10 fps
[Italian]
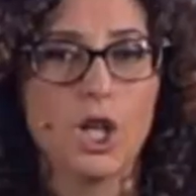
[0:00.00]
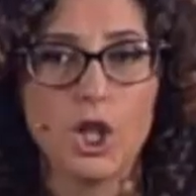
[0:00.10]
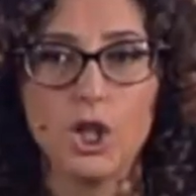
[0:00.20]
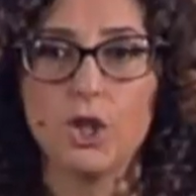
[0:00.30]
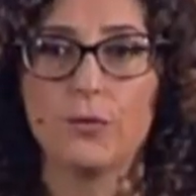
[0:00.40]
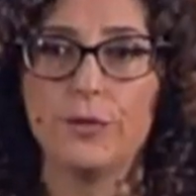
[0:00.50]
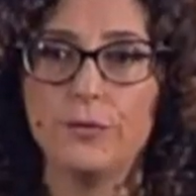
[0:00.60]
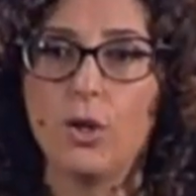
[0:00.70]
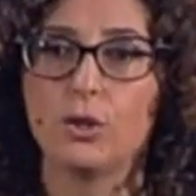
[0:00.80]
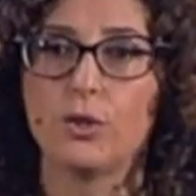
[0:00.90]
Io vi
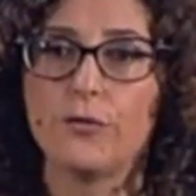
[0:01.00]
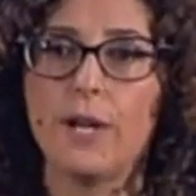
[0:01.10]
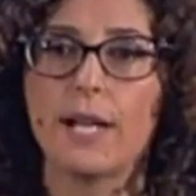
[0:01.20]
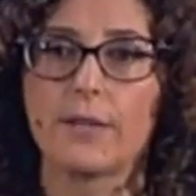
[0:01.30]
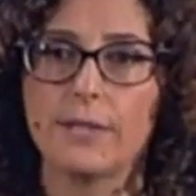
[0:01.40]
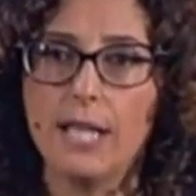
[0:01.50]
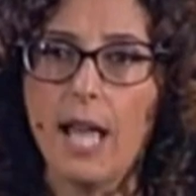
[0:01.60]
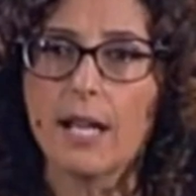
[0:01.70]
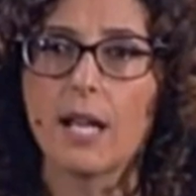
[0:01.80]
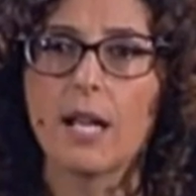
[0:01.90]
voglio fare
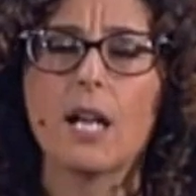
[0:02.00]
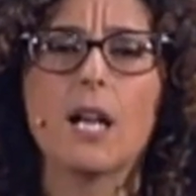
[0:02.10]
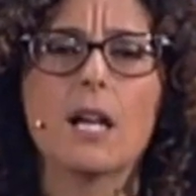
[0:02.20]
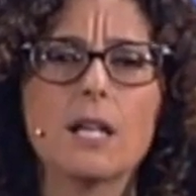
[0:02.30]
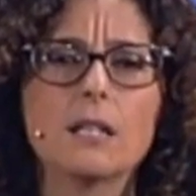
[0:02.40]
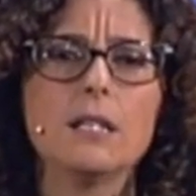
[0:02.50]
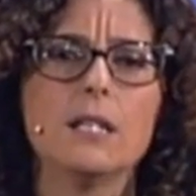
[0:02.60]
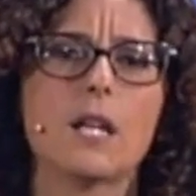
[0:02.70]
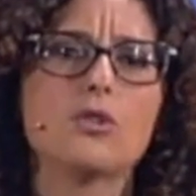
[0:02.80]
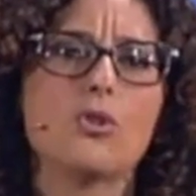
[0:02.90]
vedere la
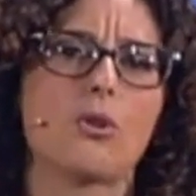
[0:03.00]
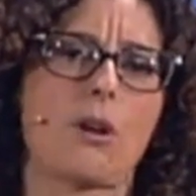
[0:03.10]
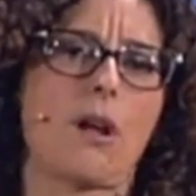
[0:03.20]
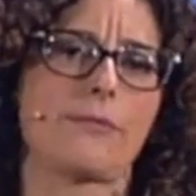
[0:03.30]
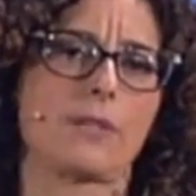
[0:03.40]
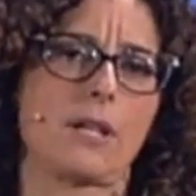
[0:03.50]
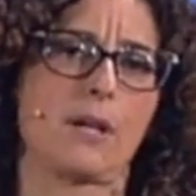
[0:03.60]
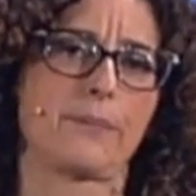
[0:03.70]
cartina geografica.